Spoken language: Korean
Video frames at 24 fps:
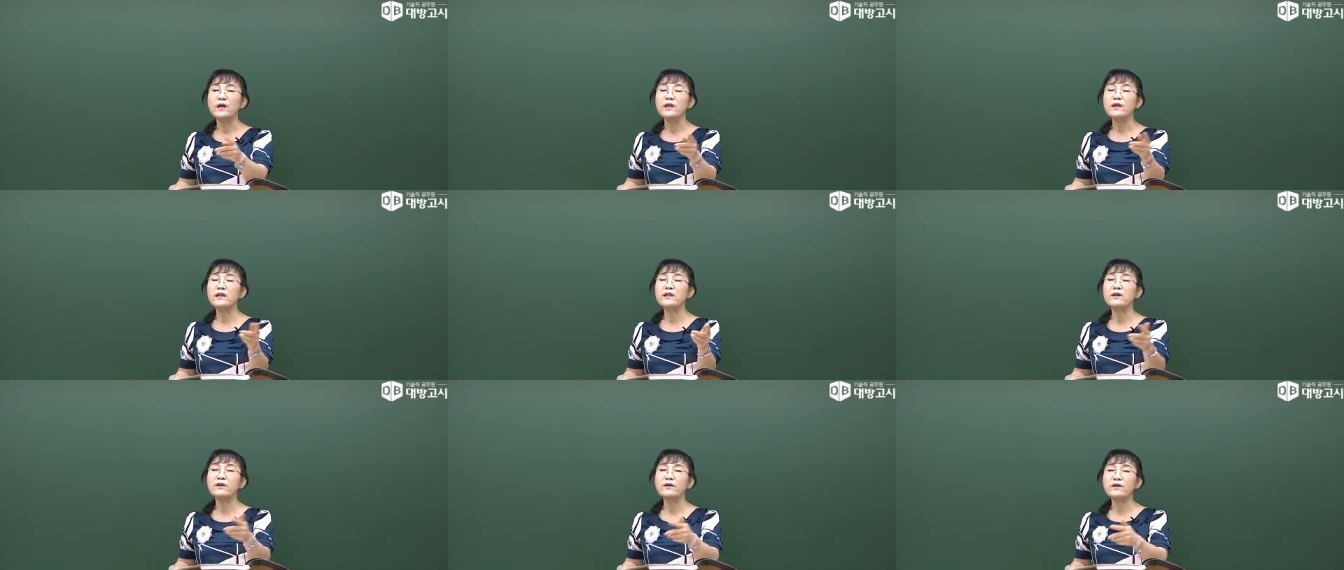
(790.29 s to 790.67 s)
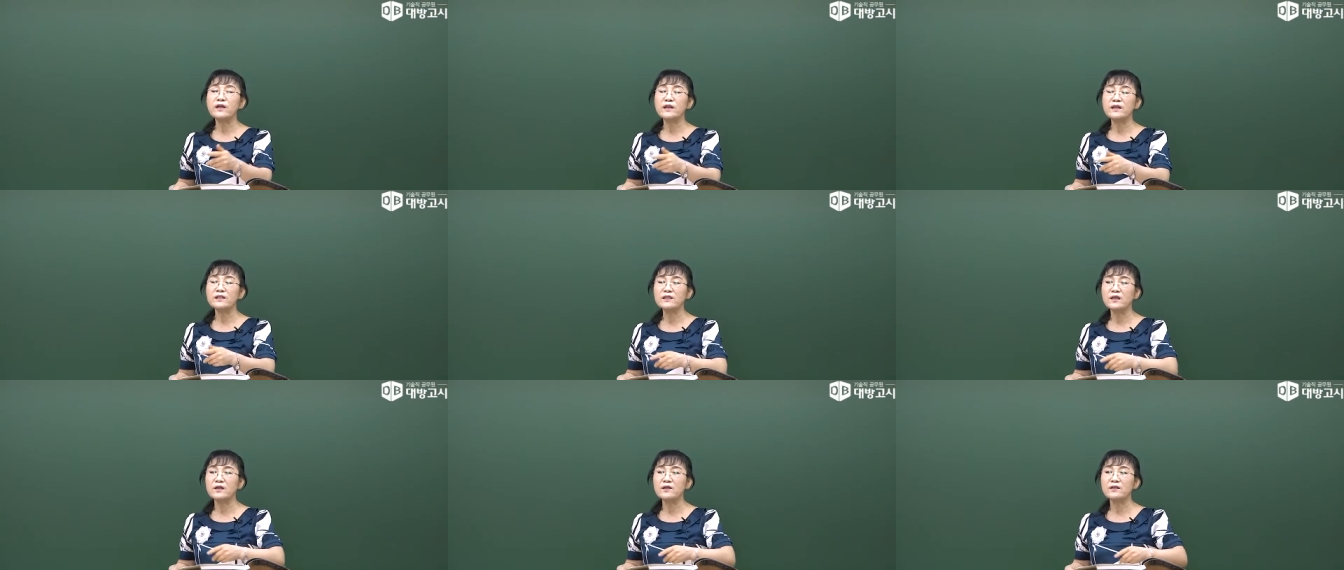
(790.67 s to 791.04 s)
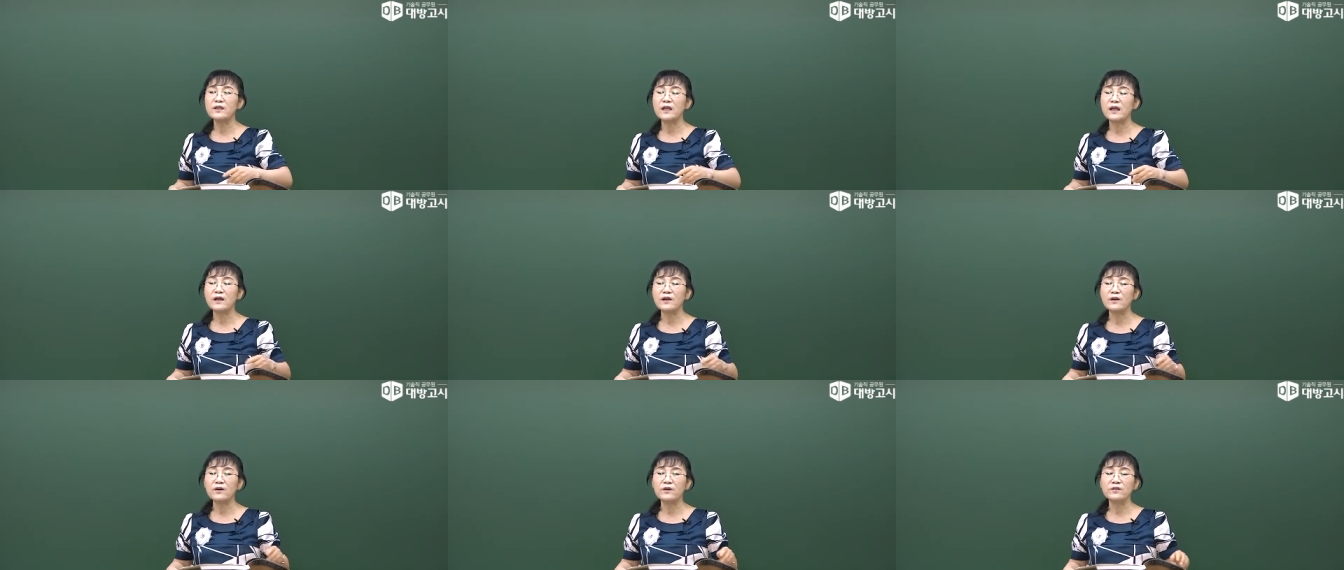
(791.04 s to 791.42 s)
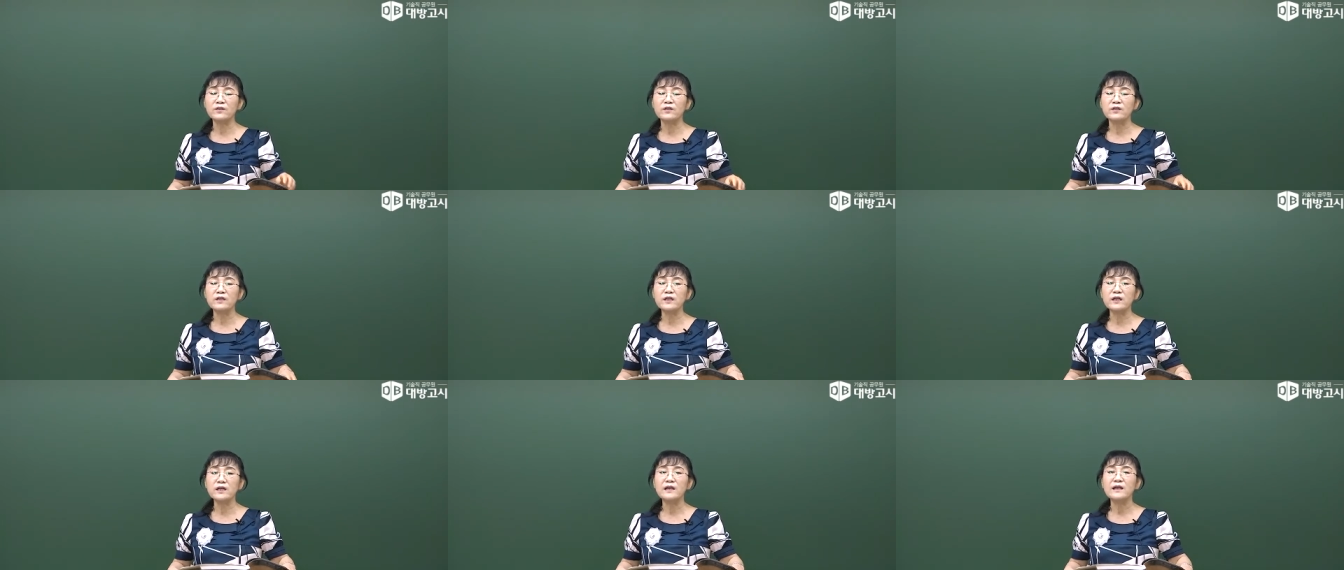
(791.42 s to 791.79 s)
이렇게 해서 된
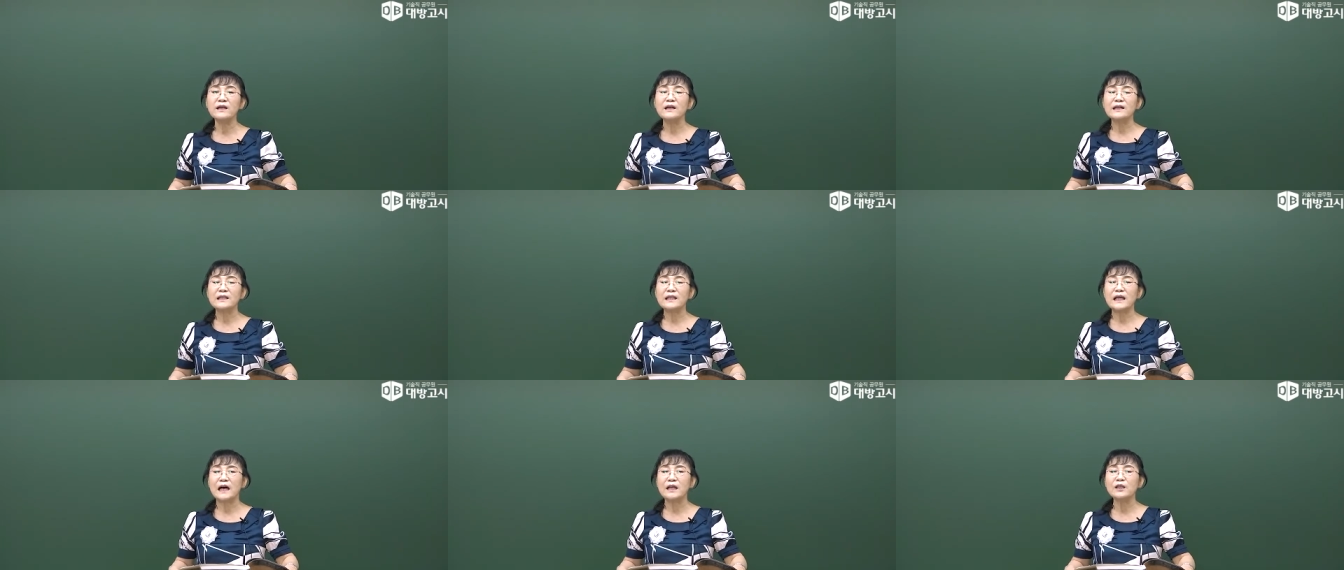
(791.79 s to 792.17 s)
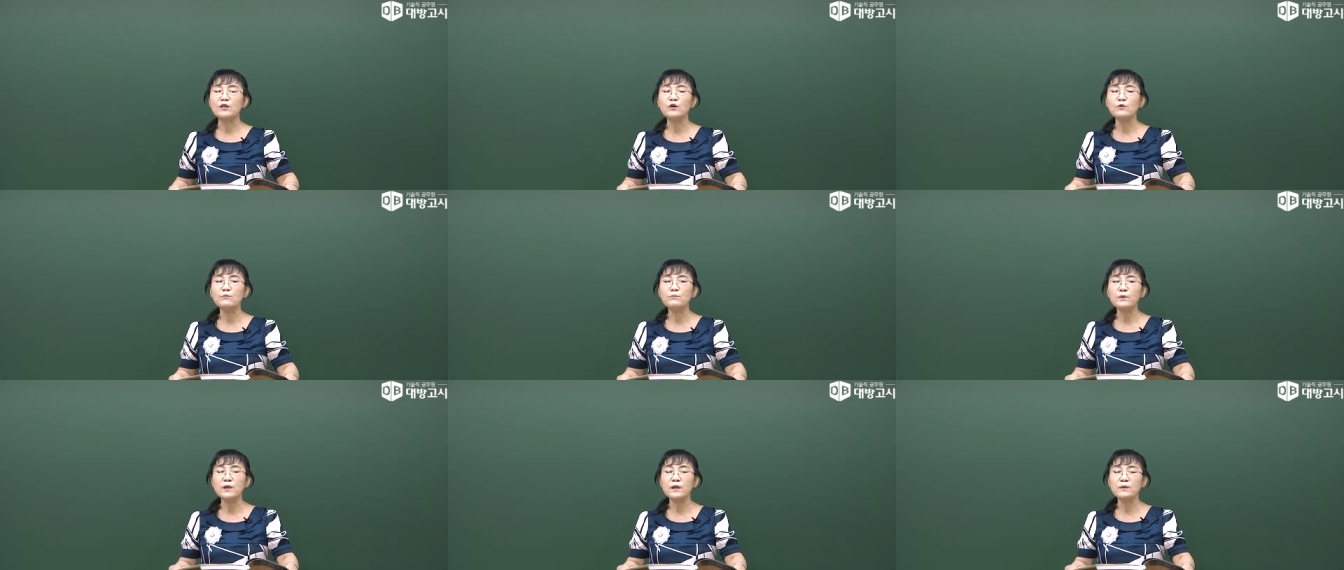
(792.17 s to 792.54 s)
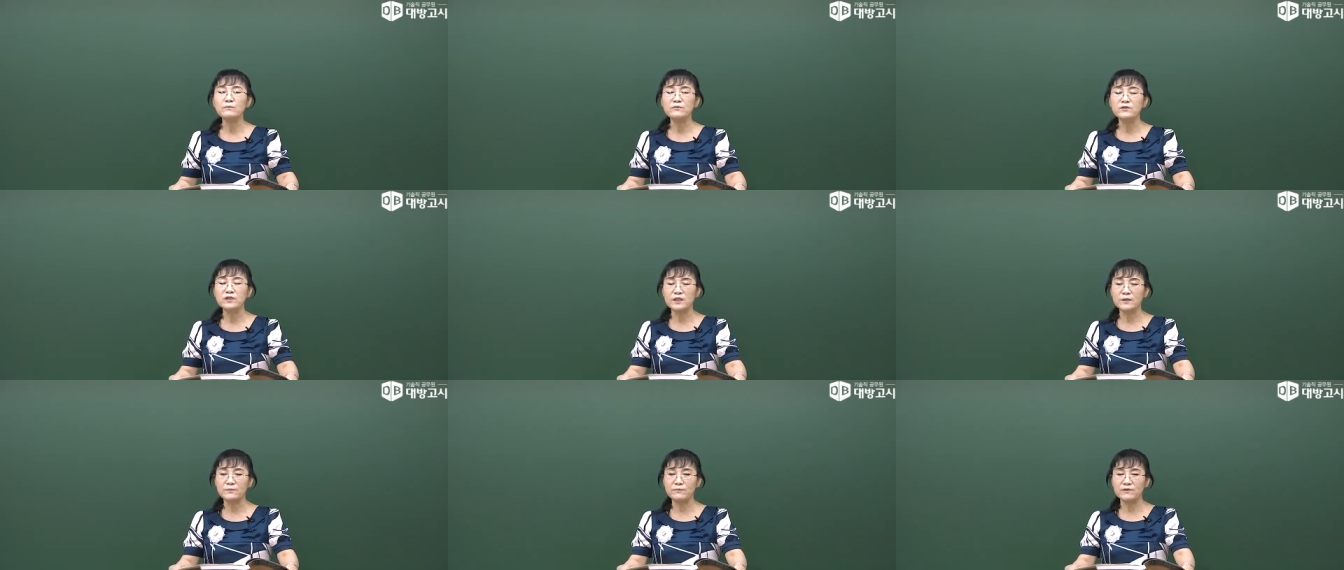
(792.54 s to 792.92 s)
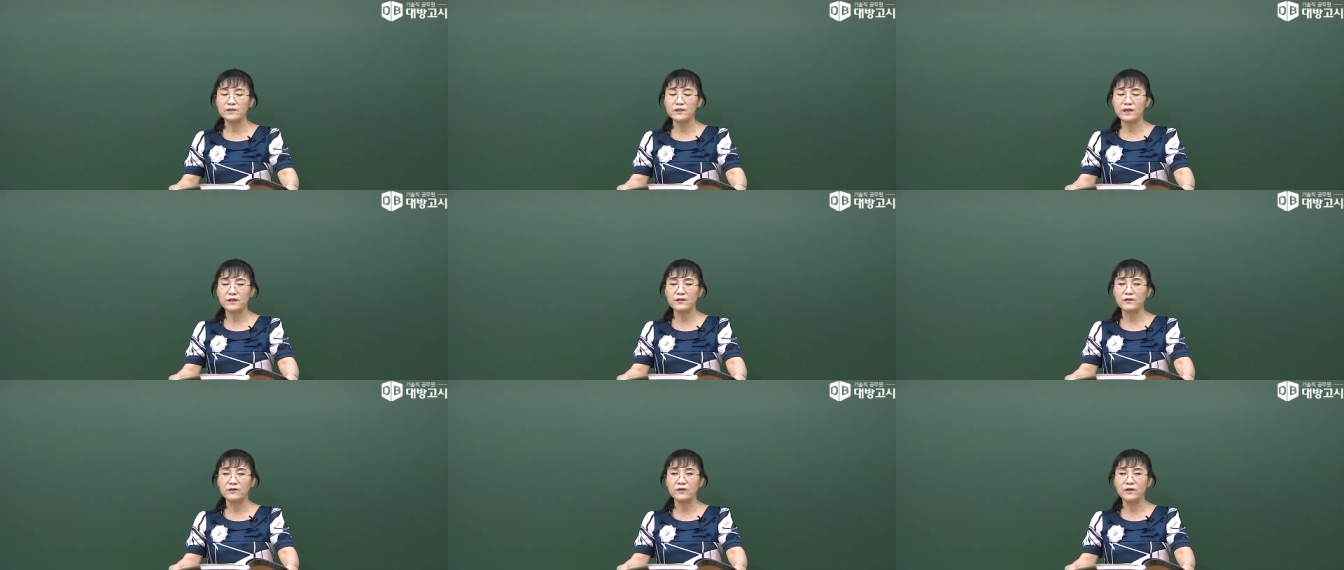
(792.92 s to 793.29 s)
것들이 단원별
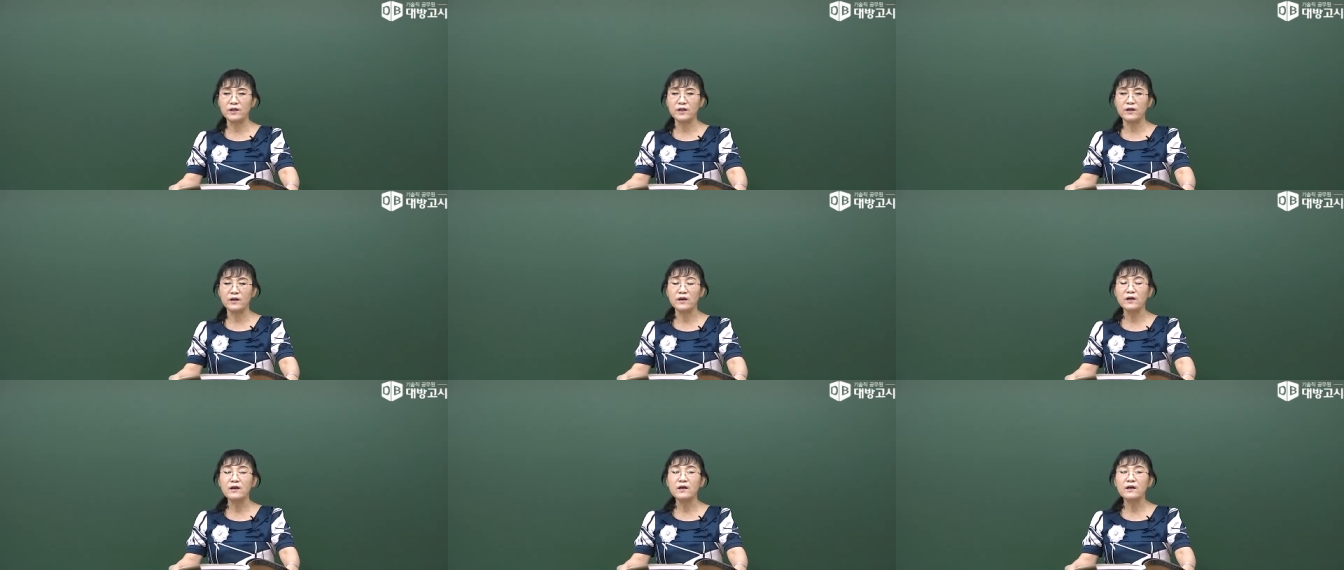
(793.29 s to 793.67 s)
문제풀이라는 거예요.